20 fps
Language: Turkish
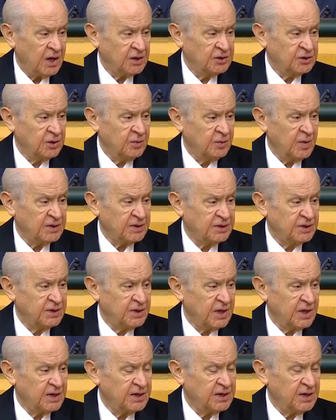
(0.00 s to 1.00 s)

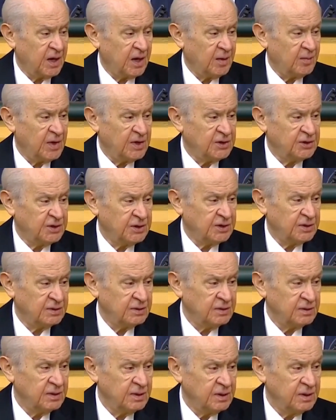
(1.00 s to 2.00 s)
açılmasındaki
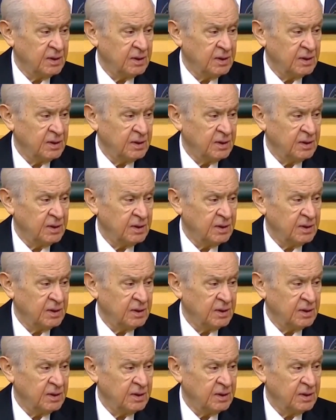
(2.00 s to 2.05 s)
amacı